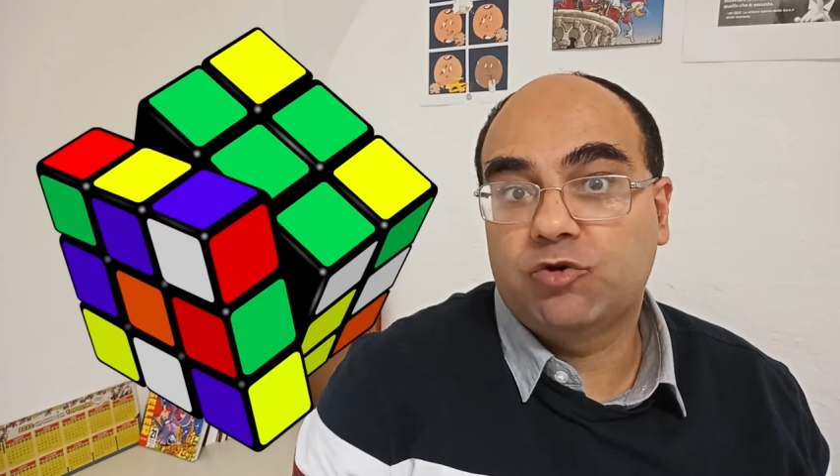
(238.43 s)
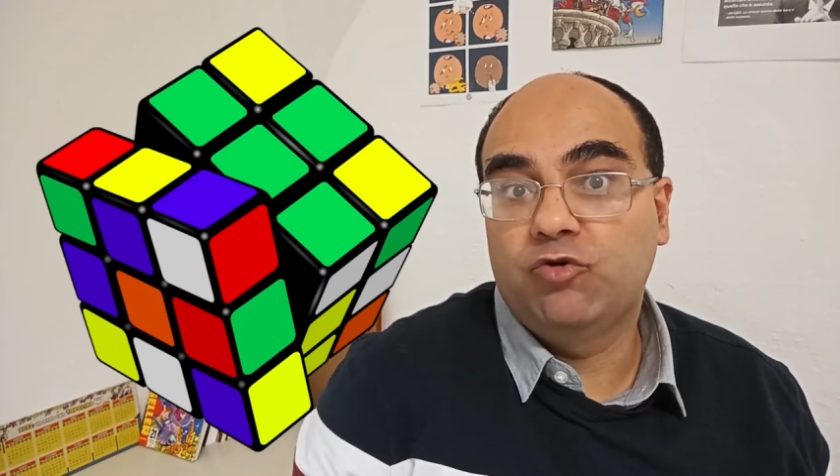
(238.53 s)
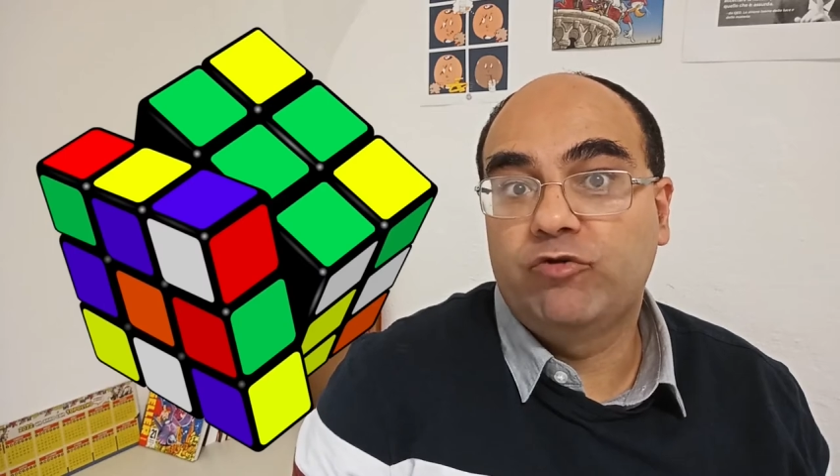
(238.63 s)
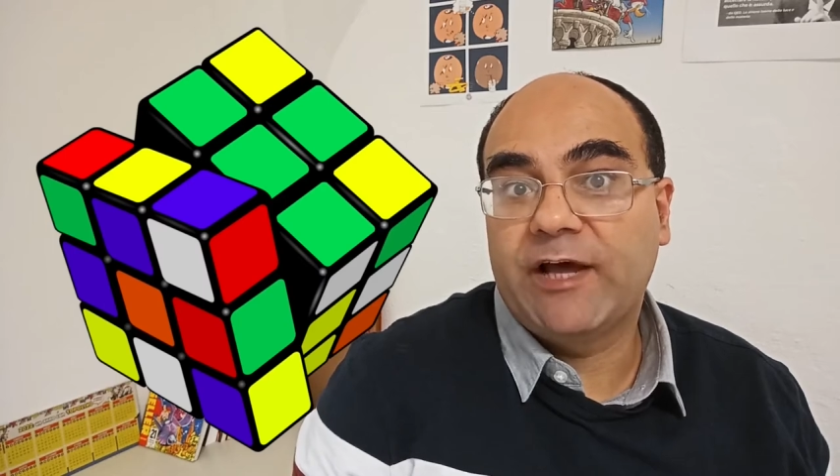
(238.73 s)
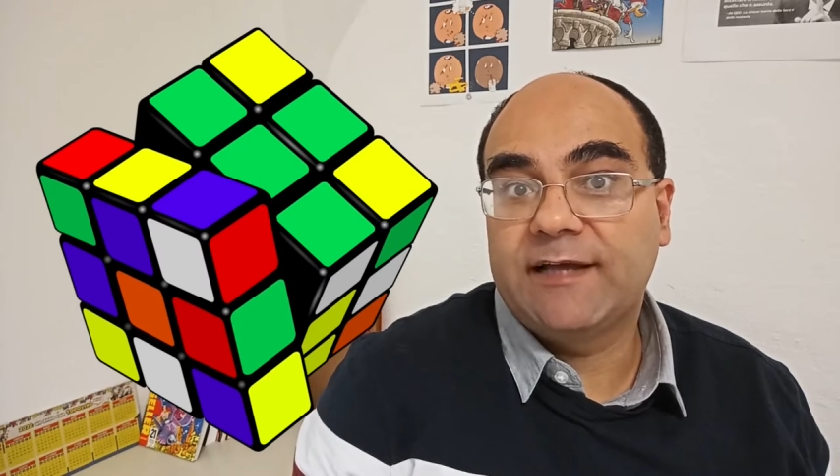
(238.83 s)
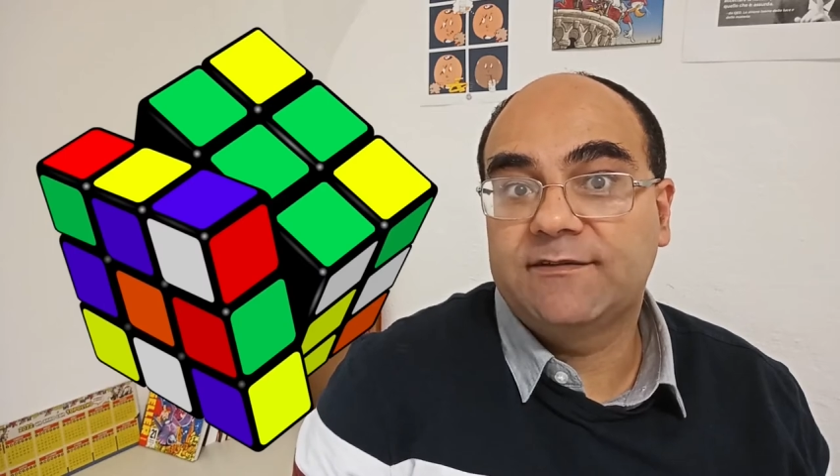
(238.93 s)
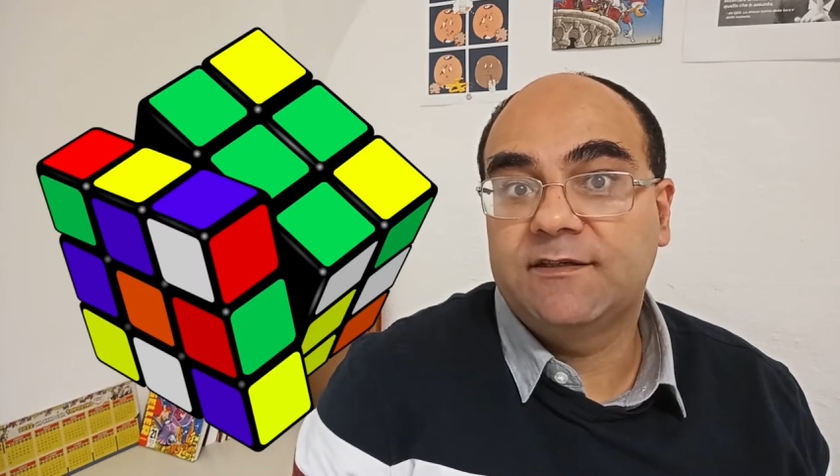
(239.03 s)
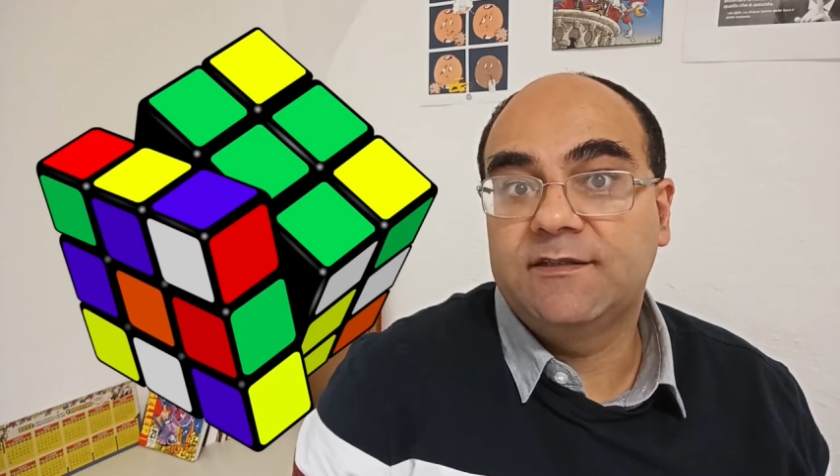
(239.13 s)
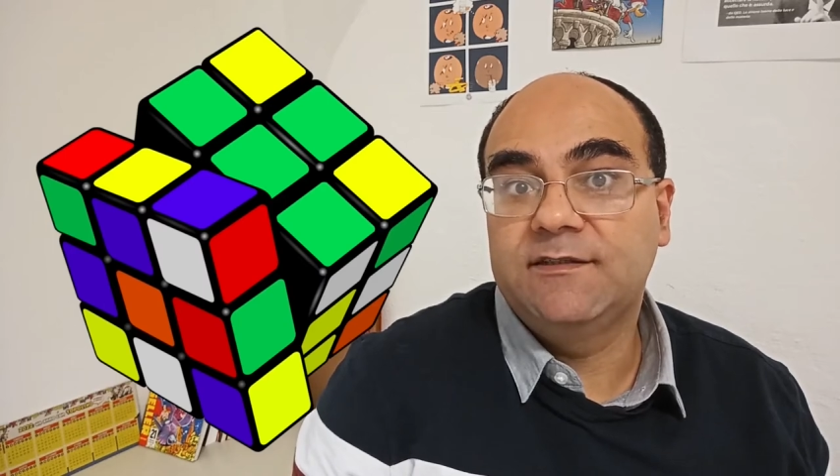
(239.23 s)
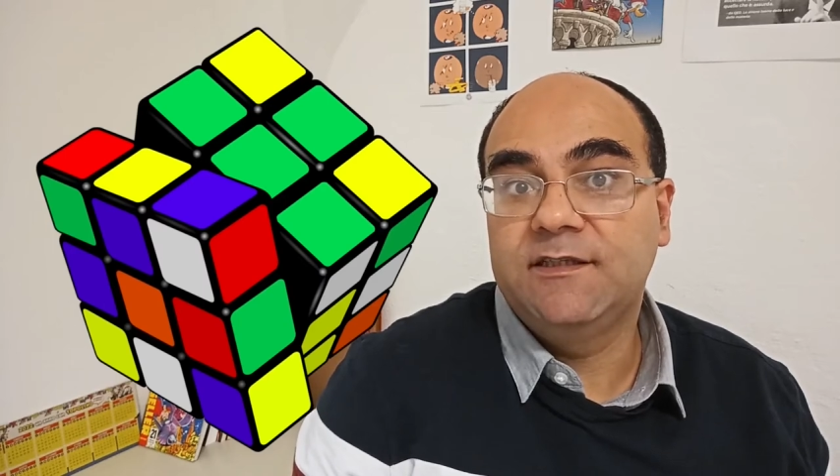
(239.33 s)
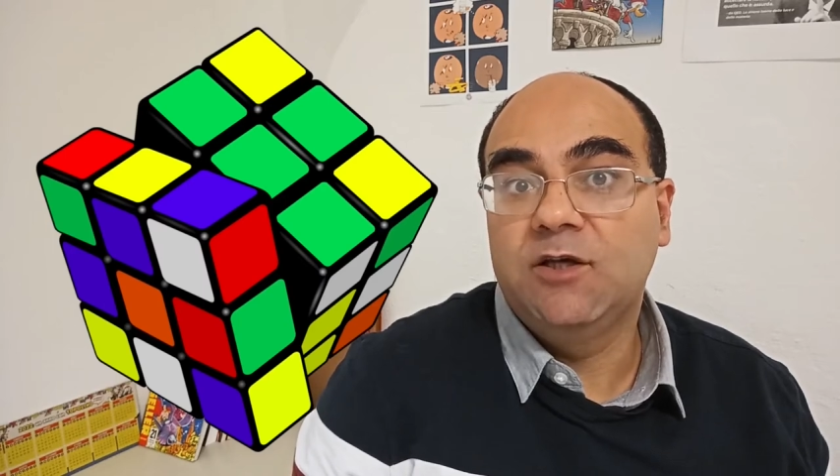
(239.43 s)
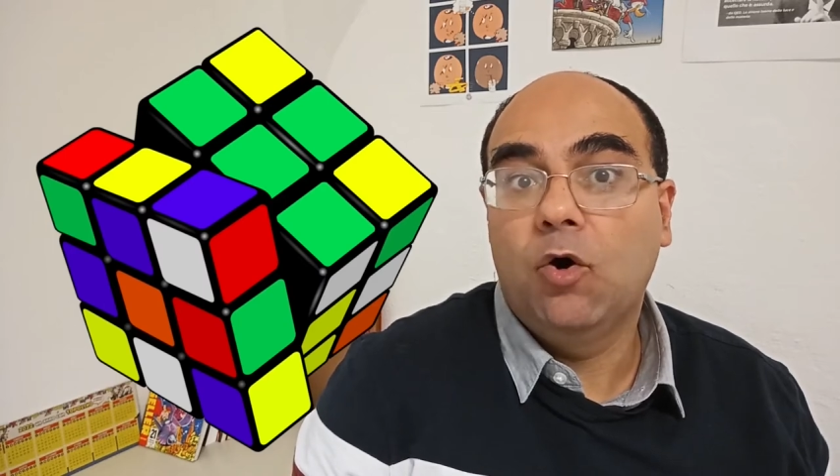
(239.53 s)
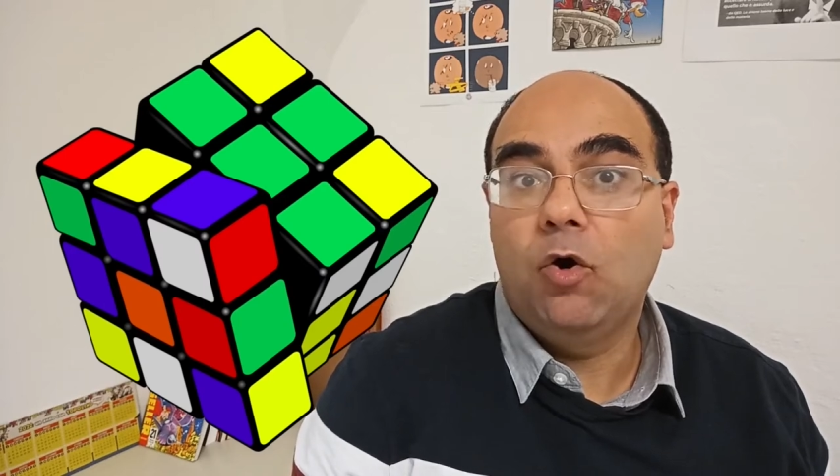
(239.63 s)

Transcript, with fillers: colorate di